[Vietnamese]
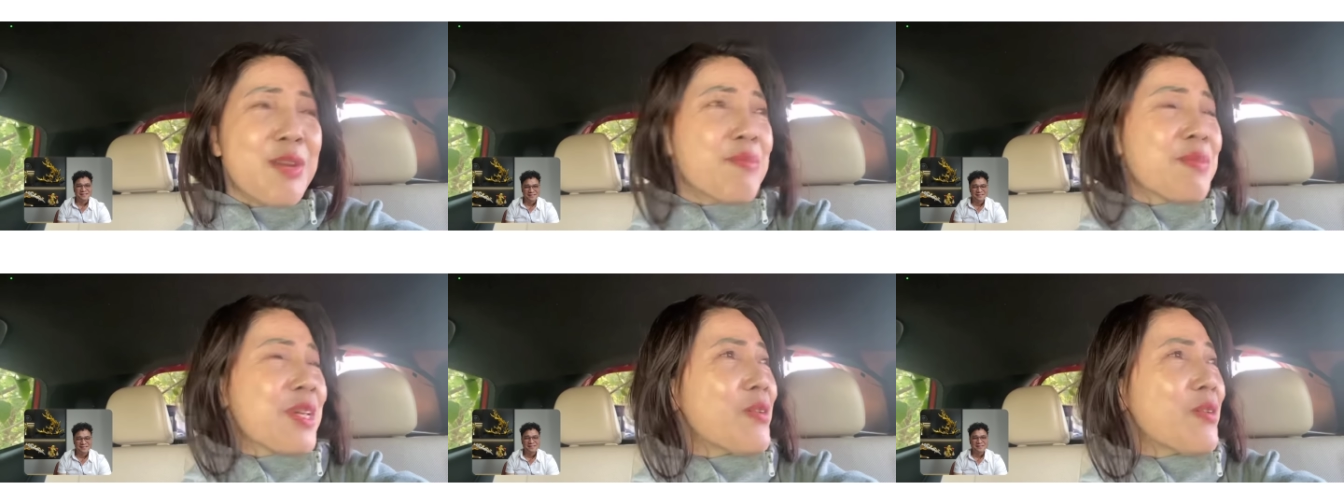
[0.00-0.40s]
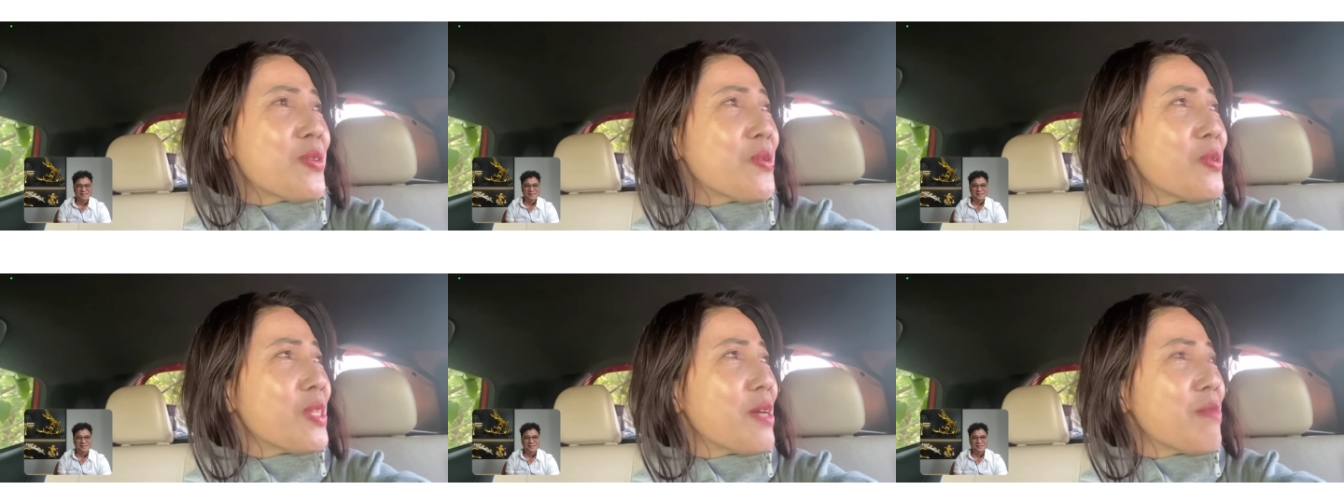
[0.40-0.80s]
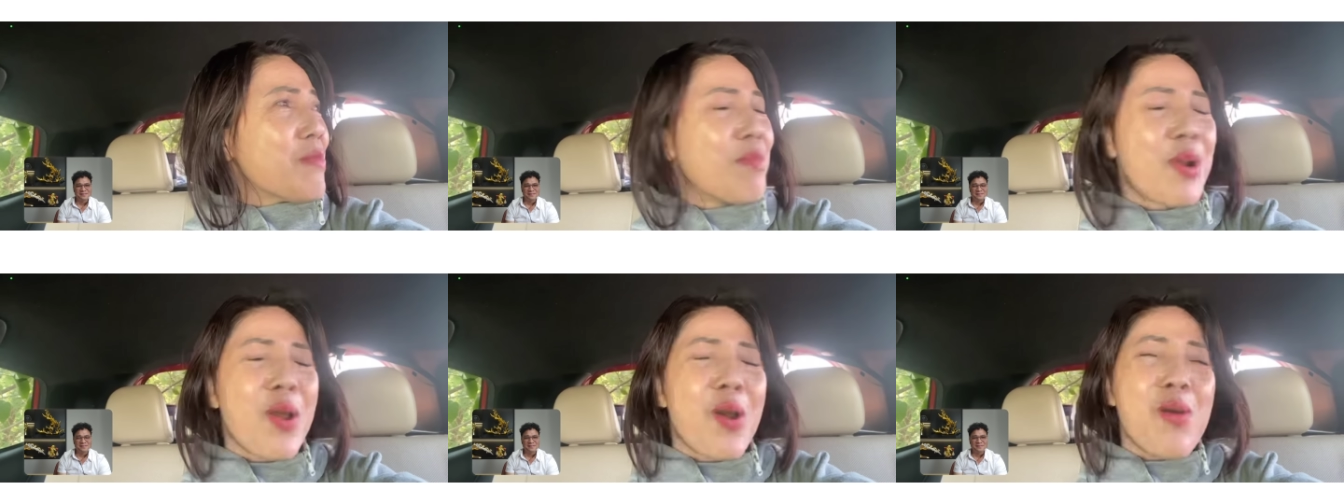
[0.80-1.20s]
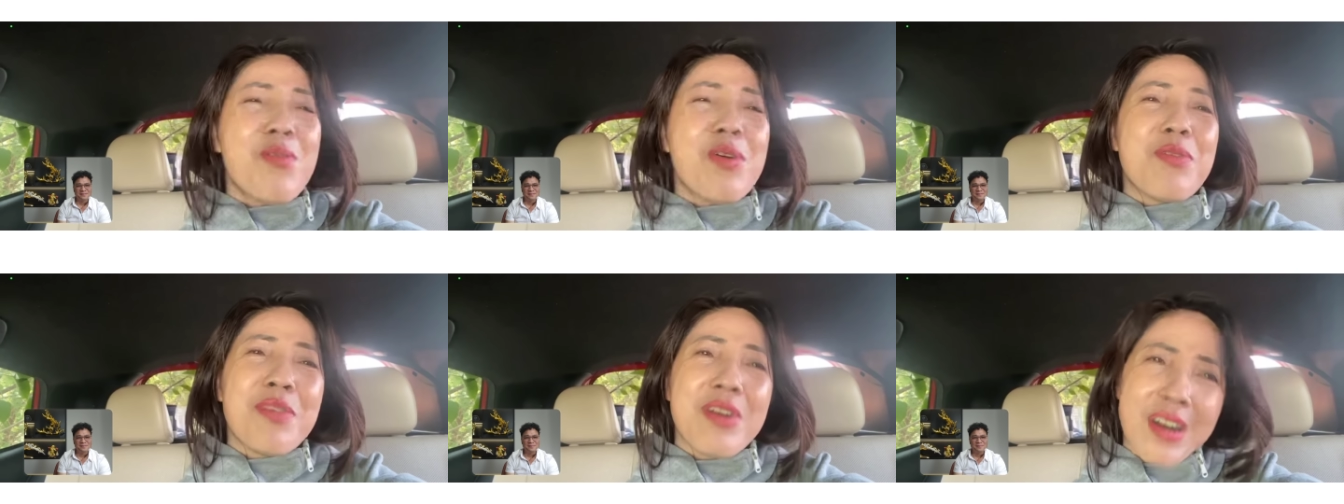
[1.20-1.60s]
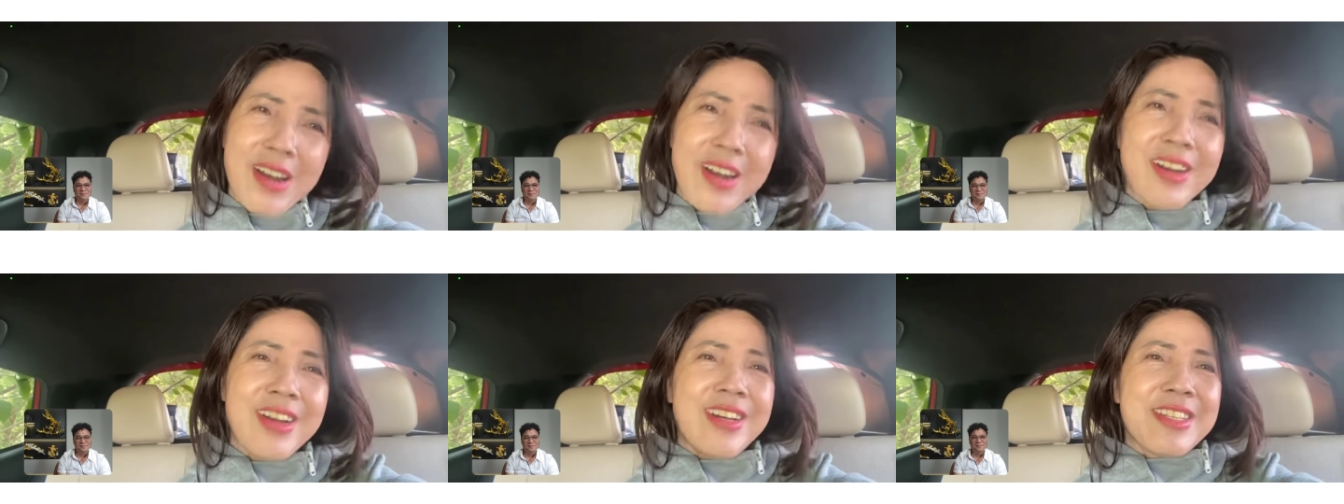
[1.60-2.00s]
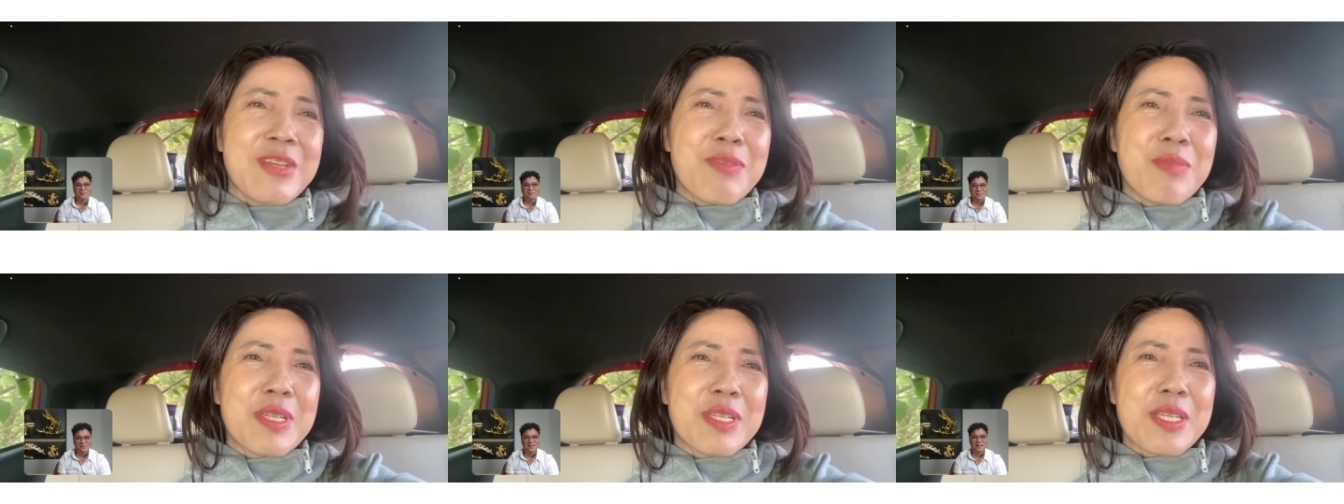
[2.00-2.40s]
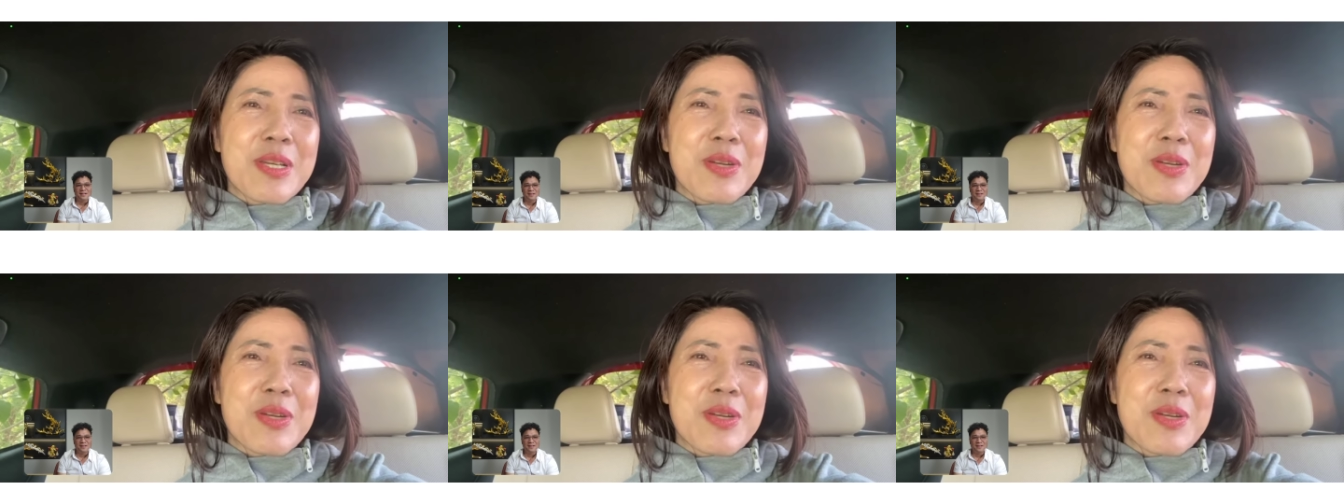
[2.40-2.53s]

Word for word: làm sao cái số tiền mà nó vừa vừa thì mình à.